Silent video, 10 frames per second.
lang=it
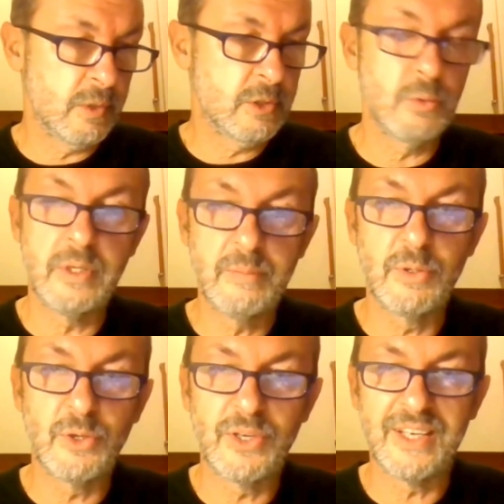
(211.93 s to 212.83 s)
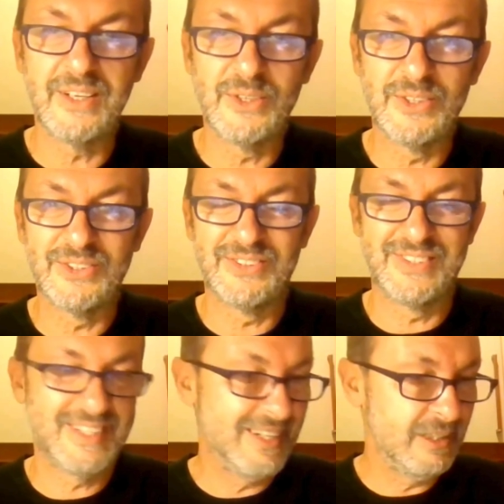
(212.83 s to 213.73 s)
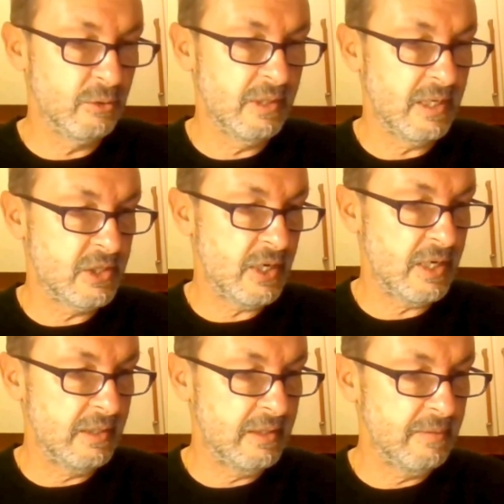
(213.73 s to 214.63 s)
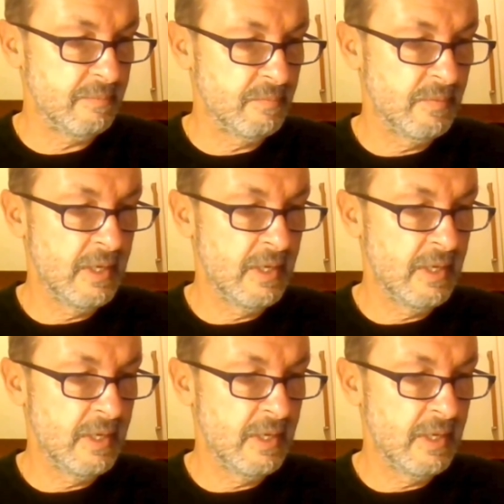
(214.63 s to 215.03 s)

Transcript: questo libro che ho scritto di recente,